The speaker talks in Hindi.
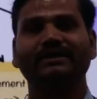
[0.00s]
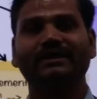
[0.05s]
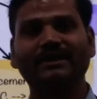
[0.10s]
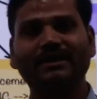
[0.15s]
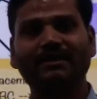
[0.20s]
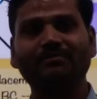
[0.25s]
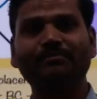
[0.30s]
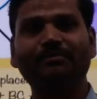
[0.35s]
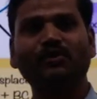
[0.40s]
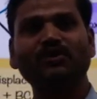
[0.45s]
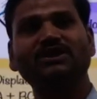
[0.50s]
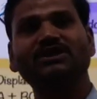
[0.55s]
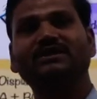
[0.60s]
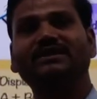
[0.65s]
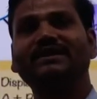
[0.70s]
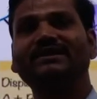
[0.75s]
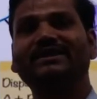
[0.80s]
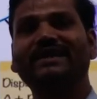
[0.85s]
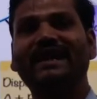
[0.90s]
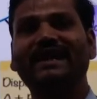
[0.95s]

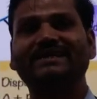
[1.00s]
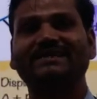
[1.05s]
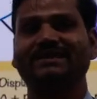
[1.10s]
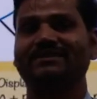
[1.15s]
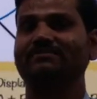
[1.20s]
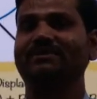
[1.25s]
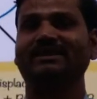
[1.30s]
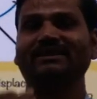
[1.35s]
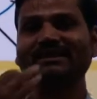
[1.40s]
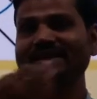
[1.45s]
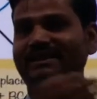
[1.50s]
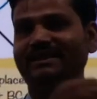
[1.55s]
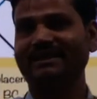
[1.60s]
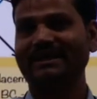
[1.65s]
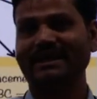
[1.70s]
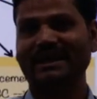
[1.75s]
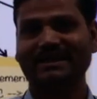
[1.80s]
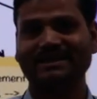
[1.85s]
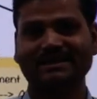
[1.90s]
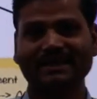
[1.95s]
डिकम्पोजिशन रिएक्शन में तीन
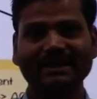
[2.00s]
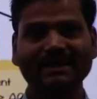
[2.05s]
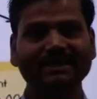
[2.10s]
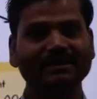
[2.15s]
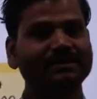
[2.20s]
तरह से